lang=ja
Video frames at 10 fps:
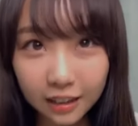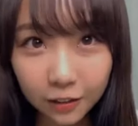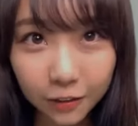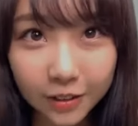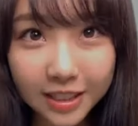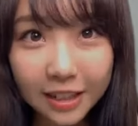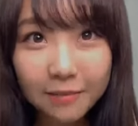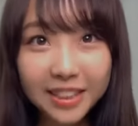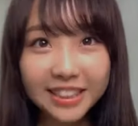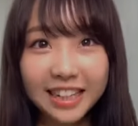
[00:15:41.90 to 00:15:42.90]
じゃあ
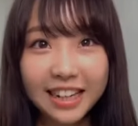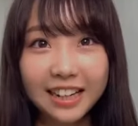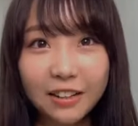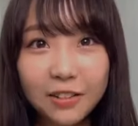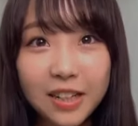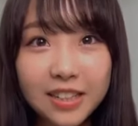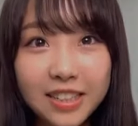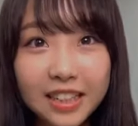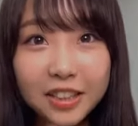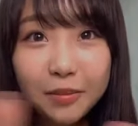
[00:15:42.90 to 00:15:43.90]
ねありがとうござい
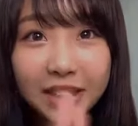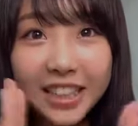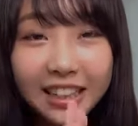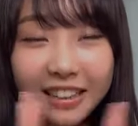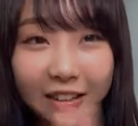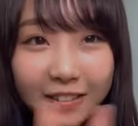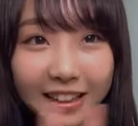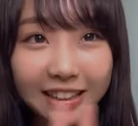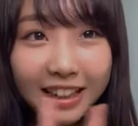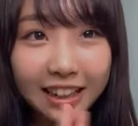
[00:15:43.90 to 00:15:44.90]
ました